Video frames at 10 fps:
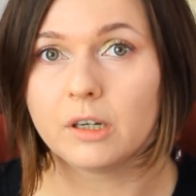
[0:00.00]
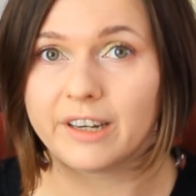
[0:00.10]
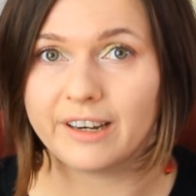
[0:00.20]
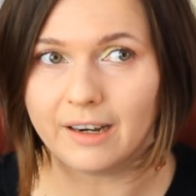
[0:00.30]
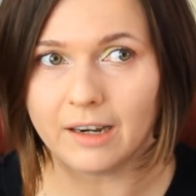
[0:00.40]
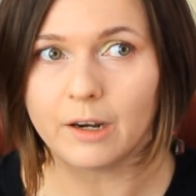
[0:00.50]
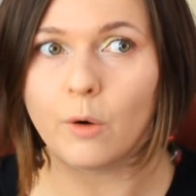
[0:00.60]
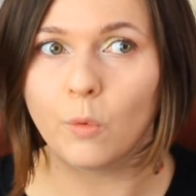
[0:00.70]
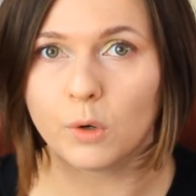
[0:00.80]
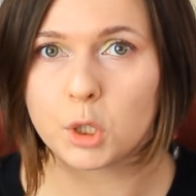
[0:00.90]
их
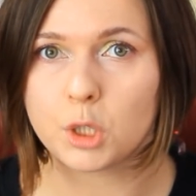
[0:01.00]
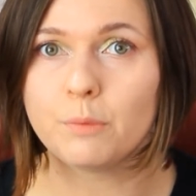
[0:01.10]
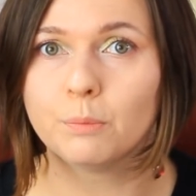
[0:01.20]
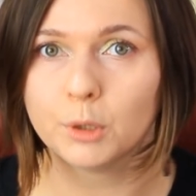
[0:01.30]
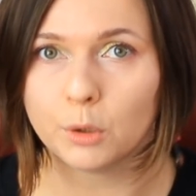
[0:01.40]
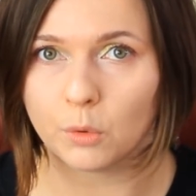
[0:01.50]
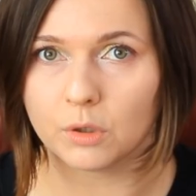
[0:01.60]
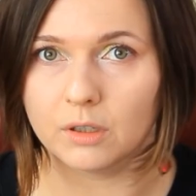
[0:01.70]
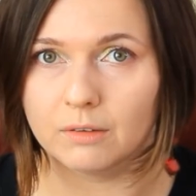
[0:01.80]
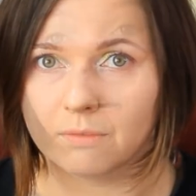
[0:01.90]
реально очень много.